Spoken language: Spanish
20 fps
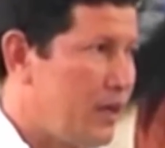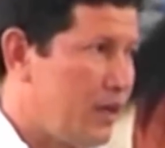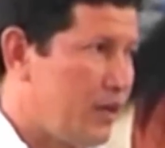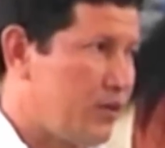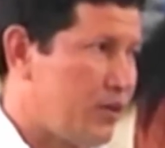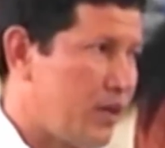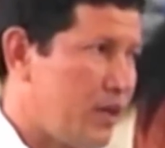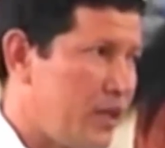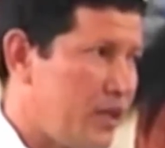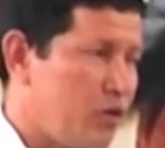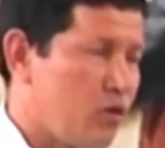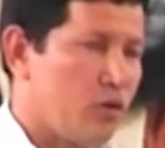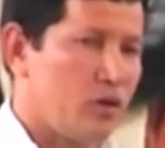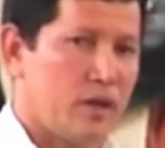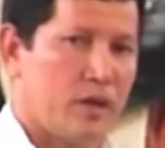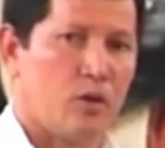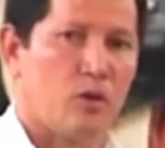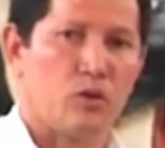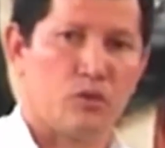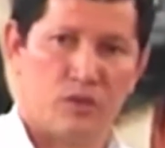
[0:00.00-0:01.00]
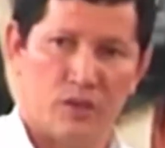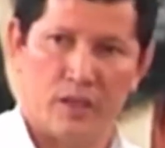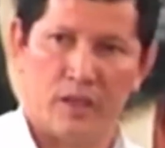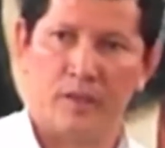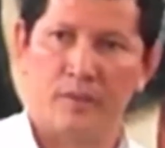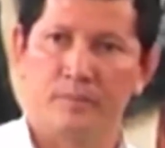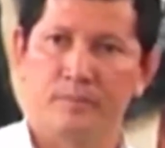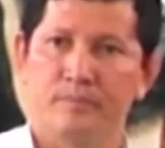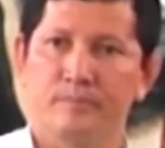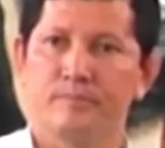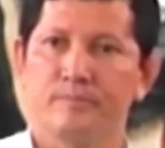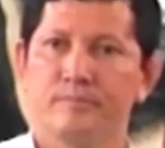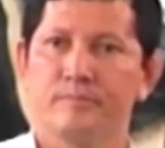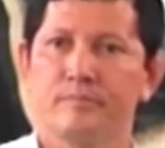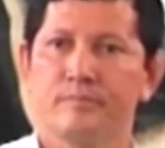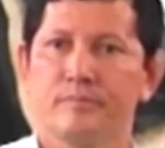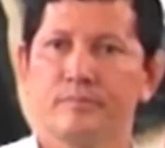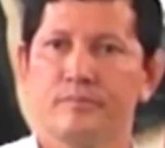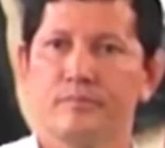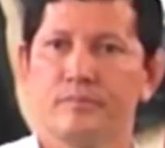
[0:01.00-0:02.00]
es el hijo de José.
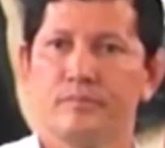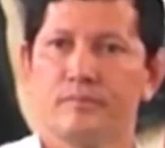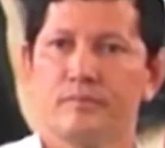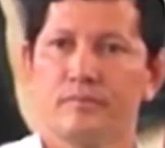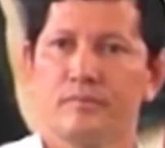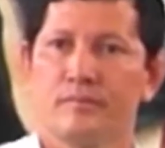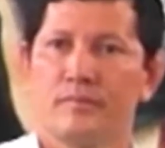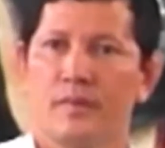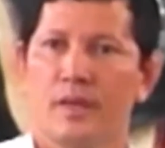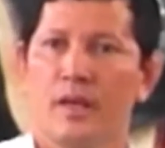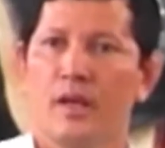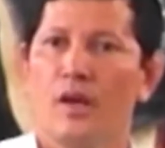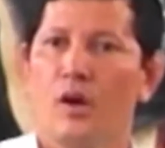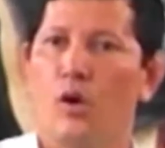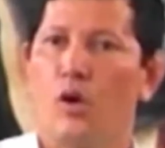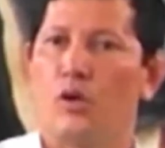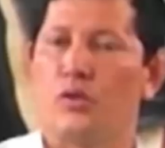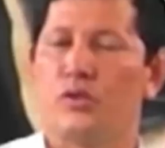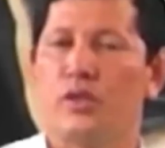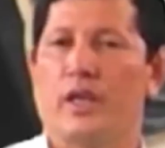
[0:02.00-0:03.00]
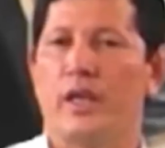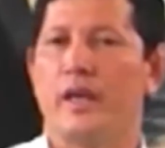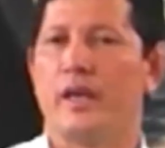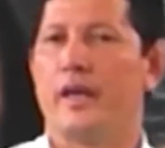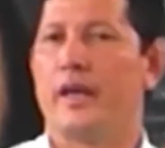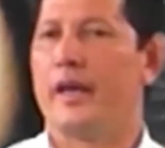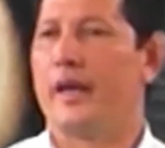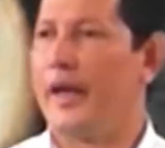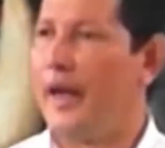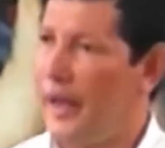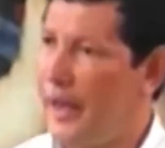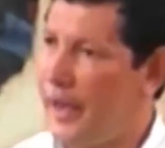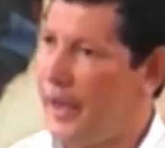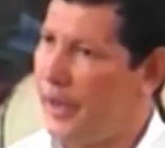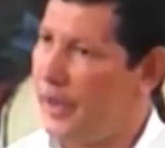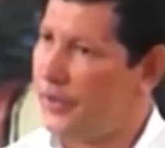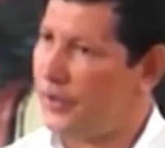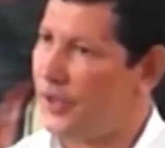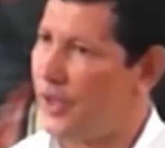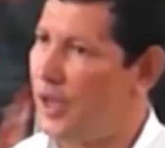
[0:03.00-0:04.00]
José
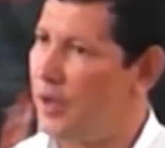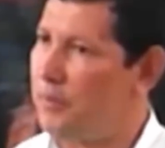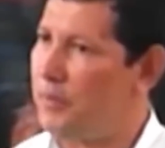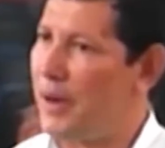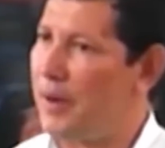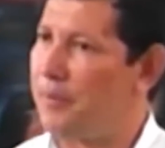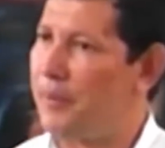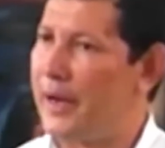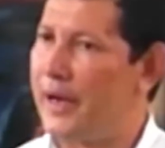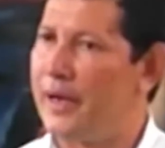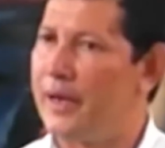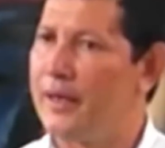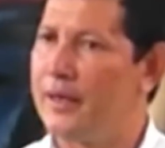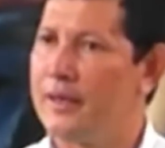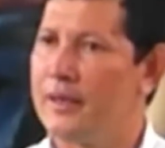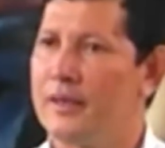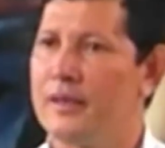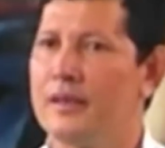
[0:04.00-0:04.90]
es el papá